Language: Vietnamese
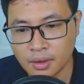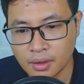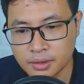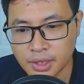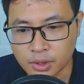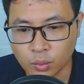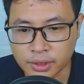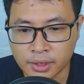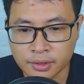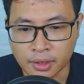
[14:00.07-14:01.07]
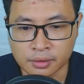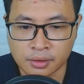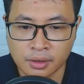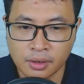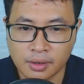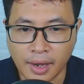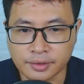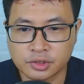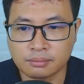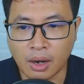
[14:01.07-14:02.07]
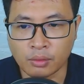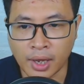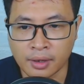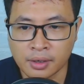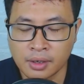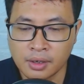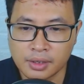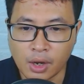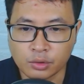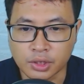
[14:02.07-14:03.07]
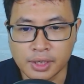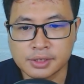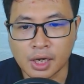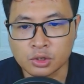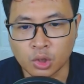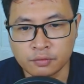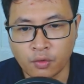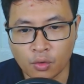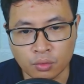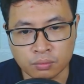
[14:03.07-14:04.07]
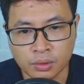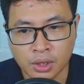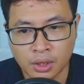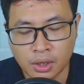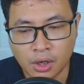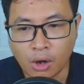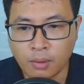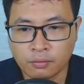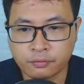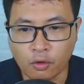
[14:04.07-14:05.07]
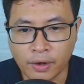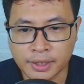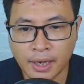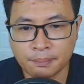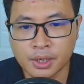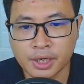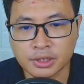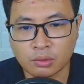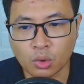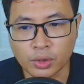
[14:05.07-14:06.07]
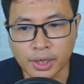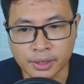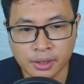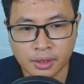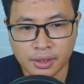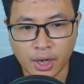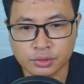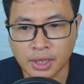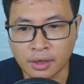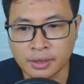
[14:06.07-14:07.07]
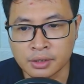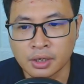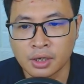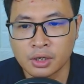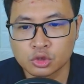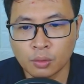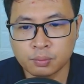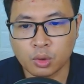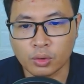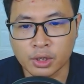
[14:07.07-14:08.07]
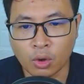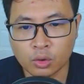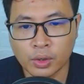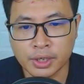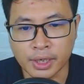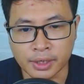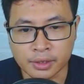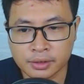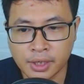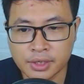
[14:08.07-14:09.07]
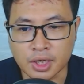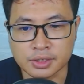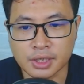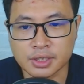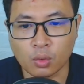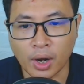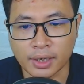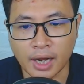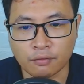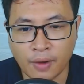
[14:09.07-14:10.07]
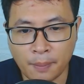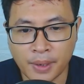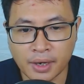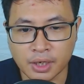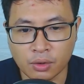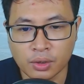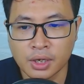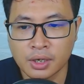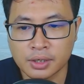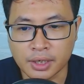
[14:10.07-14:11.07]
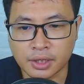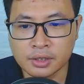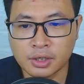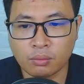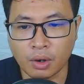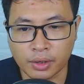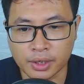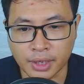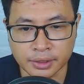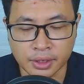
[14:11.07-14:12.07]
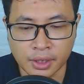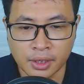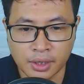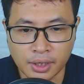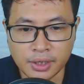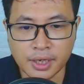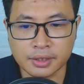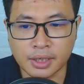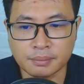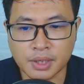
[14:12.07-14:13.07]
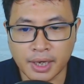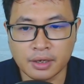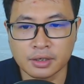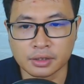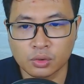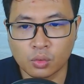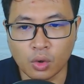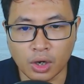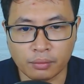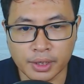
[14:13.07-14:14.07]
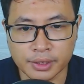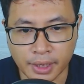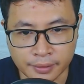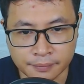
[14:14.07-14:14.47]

Nhật nguyệt tinh thần Đại dương bao la Đều trở nên sáng chói vô cùng Hồng mông phủ văn khắp nơi ở trong tổ đình Đều sáng lên Giúp tổ đình hỗn nguyên đỉnh Thi triển ra nhiều loại đạo pháp khác nhau Để tấn công Ngọc Kinh Thành Ý định tìm ra kẽ hở của Ngọc Kinh Thành